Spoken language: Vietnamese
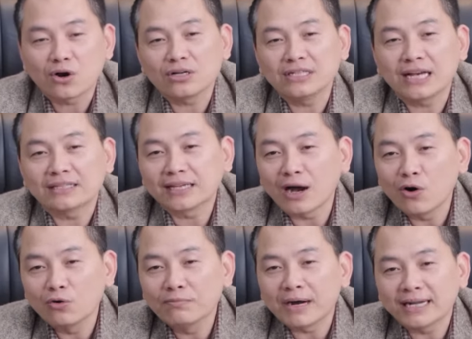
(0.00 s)
con nhà
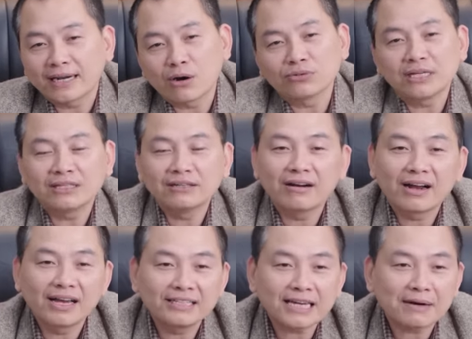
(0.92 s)
giàu mà lại không thích thừa
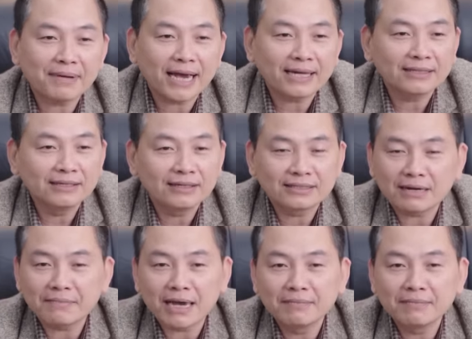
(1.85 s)
kế cha mẹ thì được cha